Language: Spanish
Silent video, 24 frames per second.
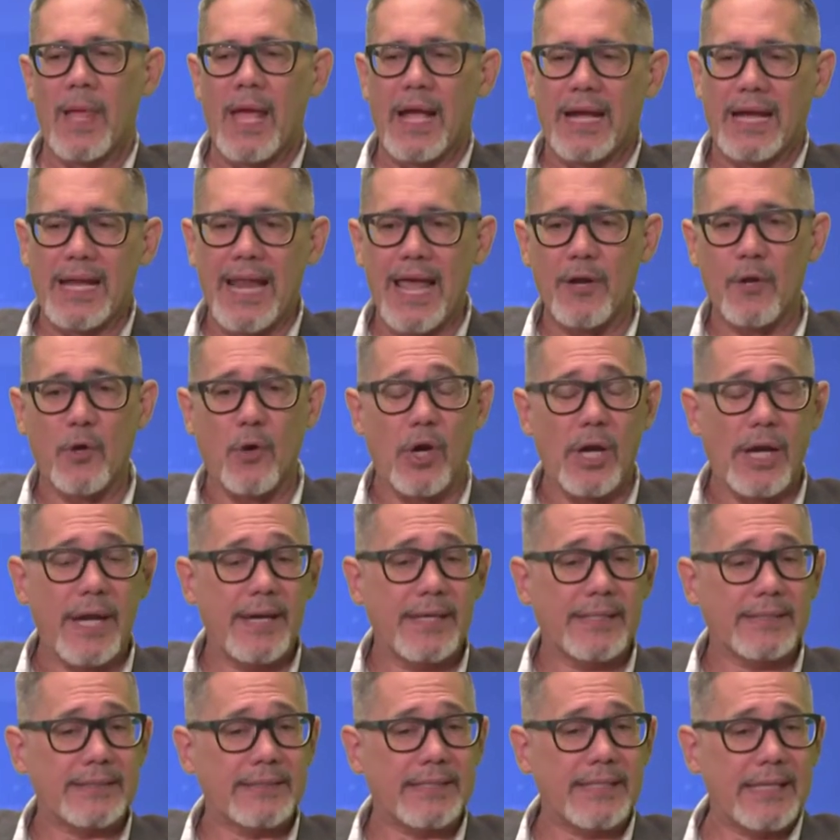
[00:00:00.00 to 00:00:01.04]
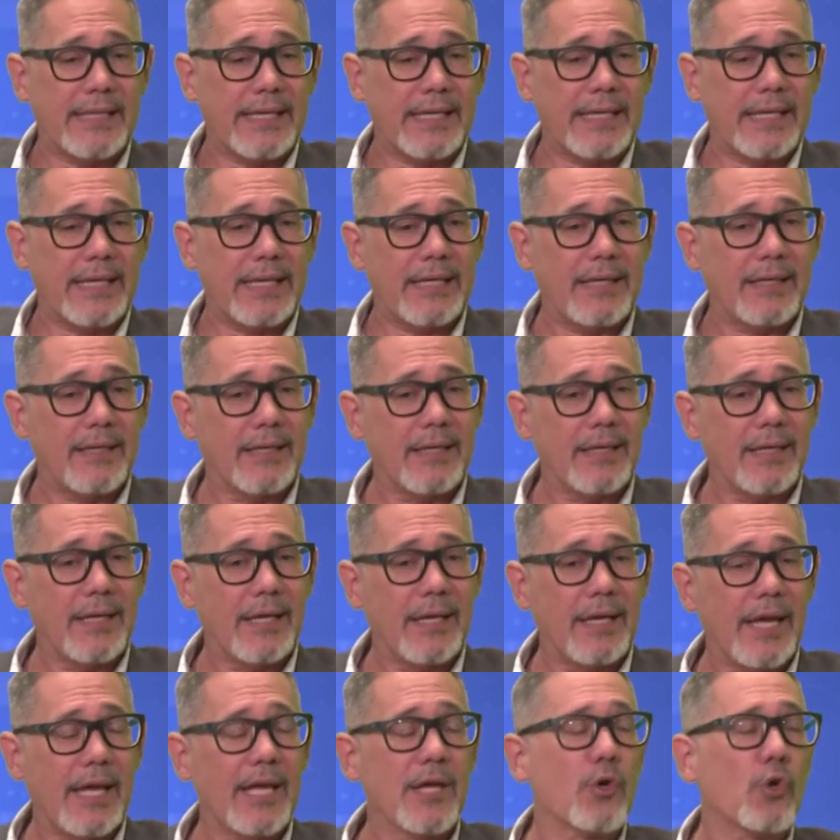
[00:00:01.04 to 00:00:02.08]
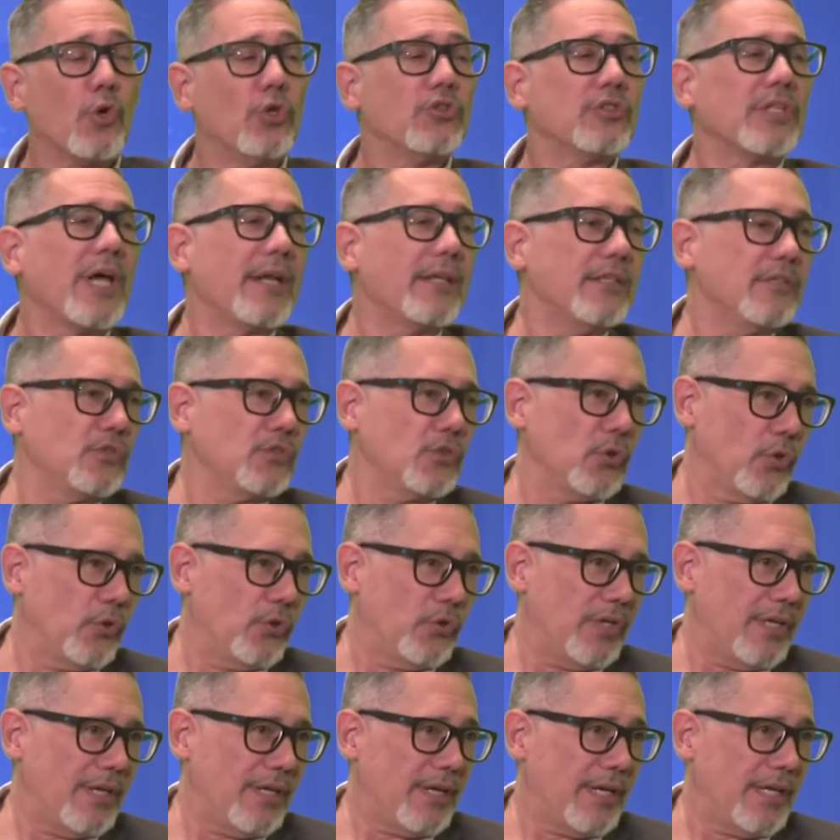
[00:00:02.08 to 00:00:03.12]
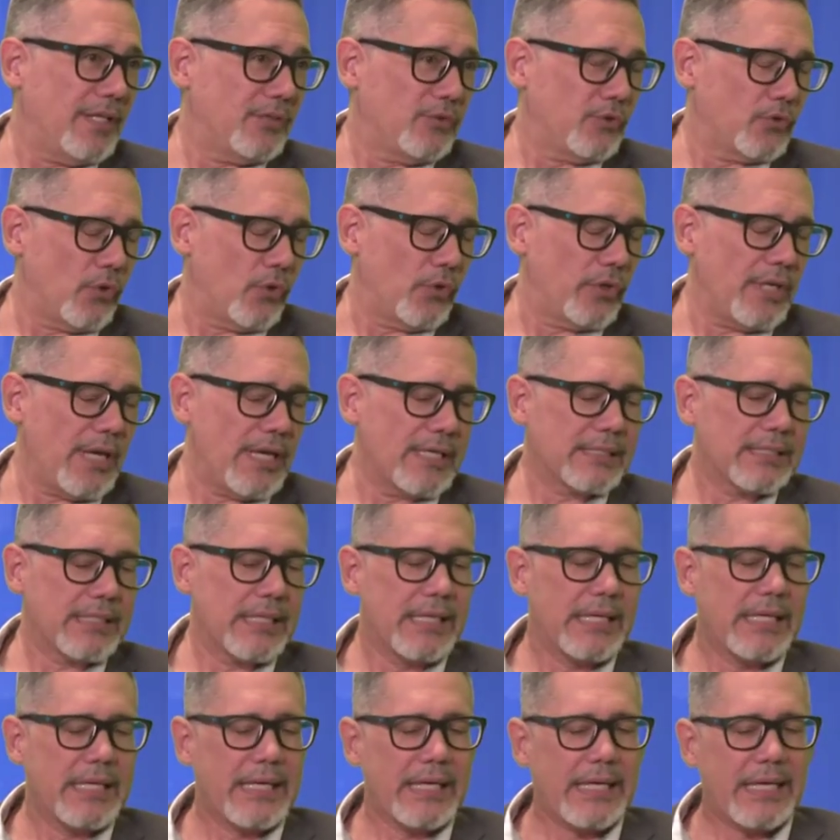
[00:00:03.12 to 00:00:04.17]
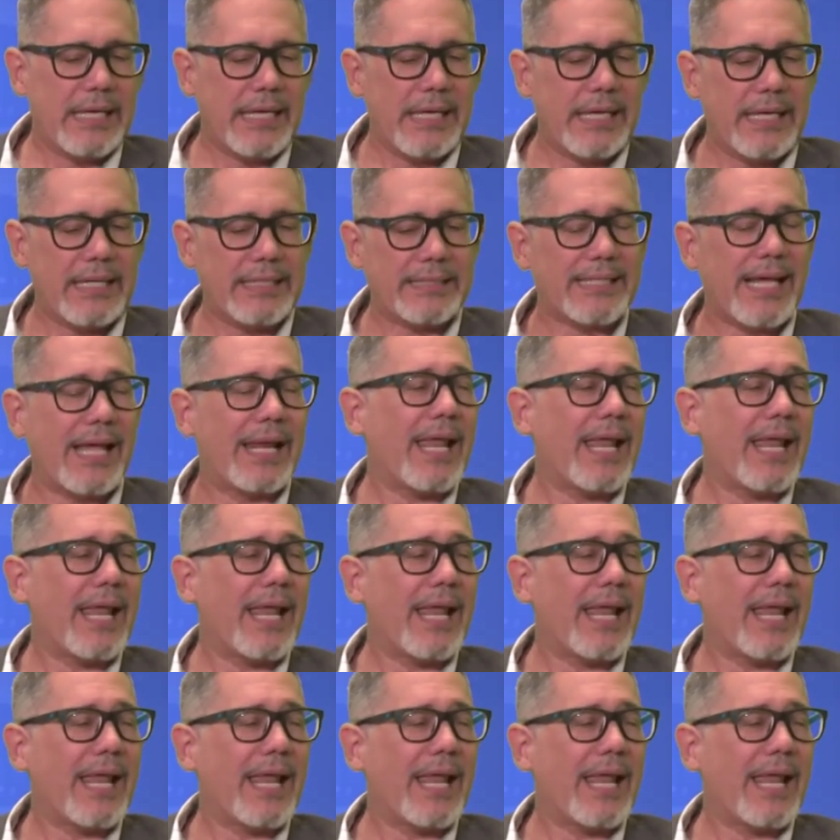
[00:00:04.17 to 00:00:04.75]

claro, este, en contar historias está